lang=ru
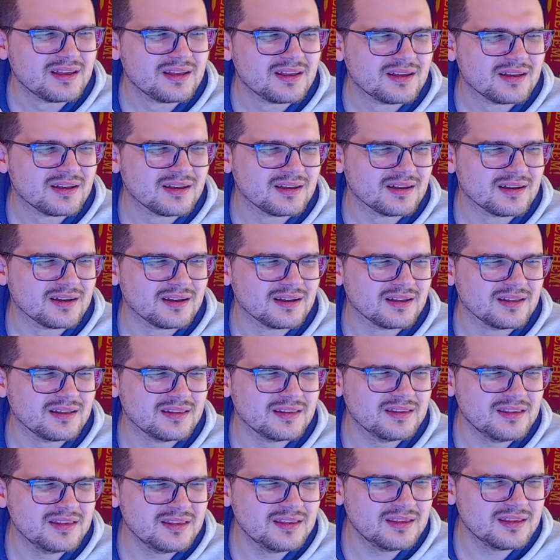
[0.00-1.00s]
э,
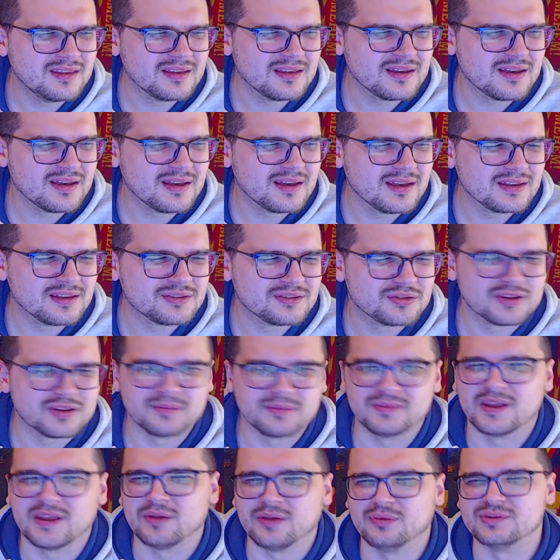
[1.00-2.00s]
ни что там
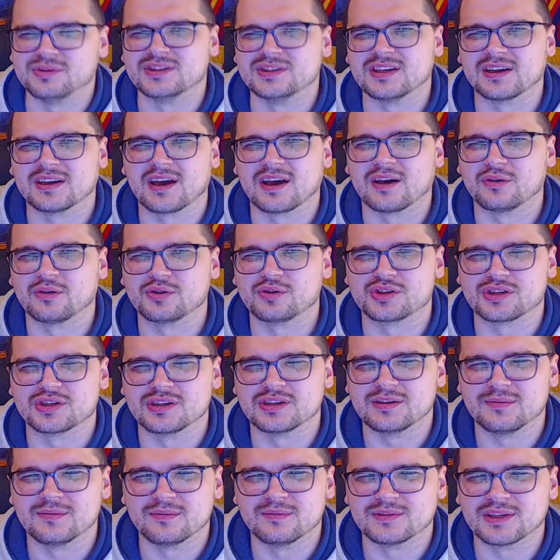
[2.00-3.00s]
дают за,
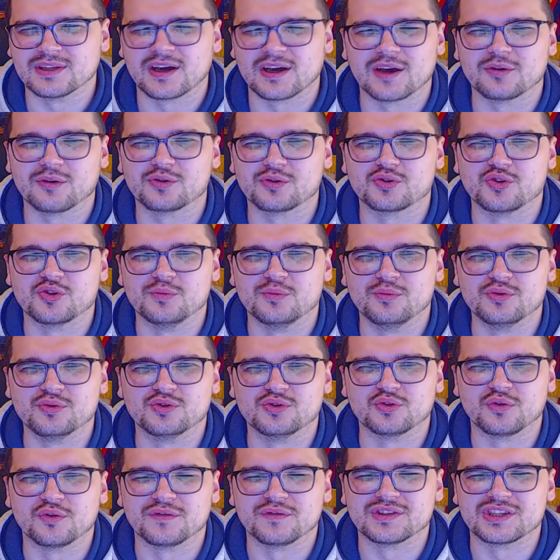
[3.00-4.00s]
хорошие, за хорошую
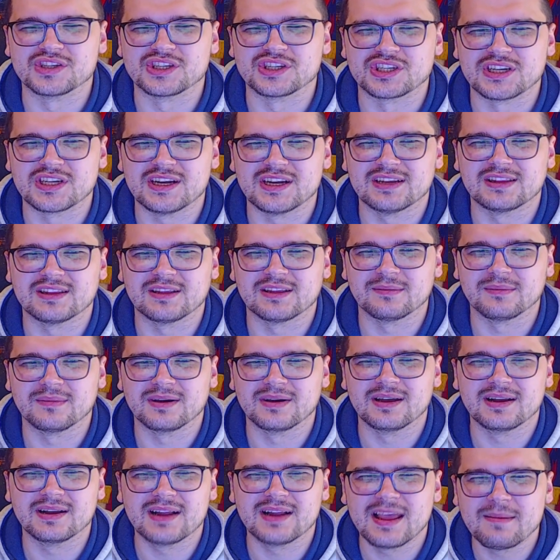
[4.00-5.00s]
музыку в США, там
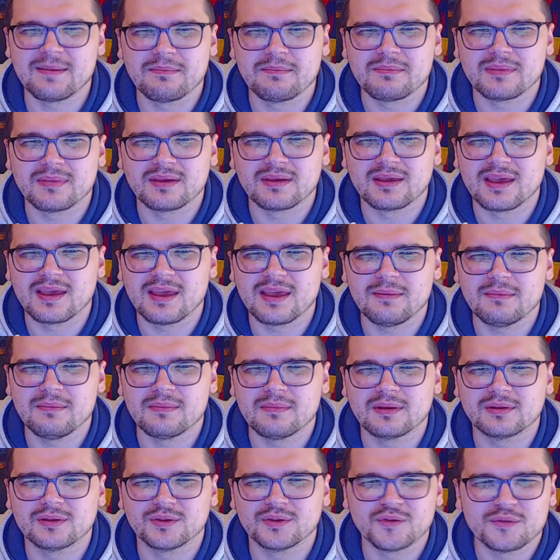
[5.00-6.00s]
Грэмми,
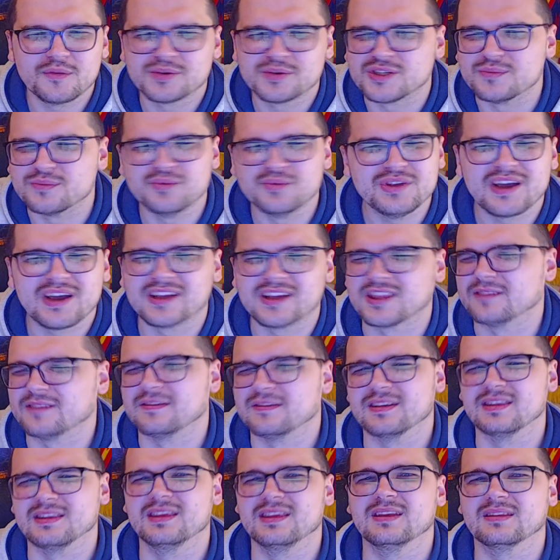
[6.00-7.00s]
Эмми, но в общем у них этого
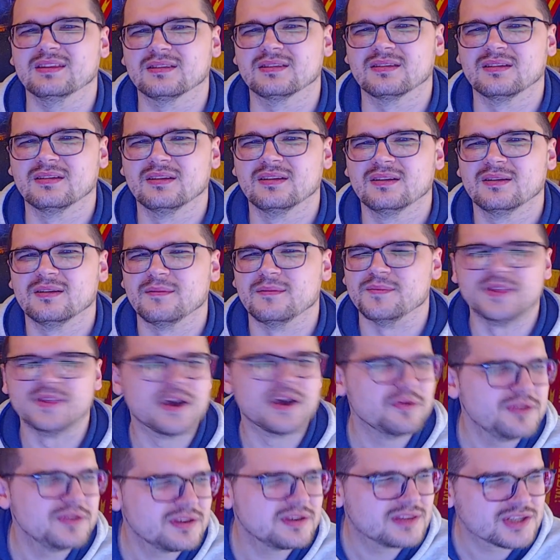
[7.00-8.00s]
нет. Да у
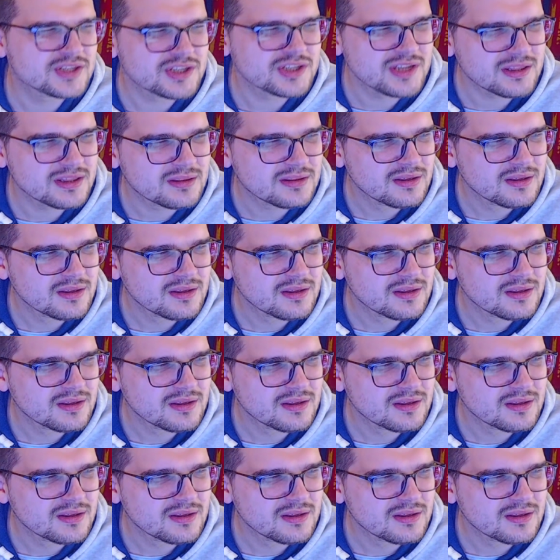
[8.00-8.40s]
них даже нет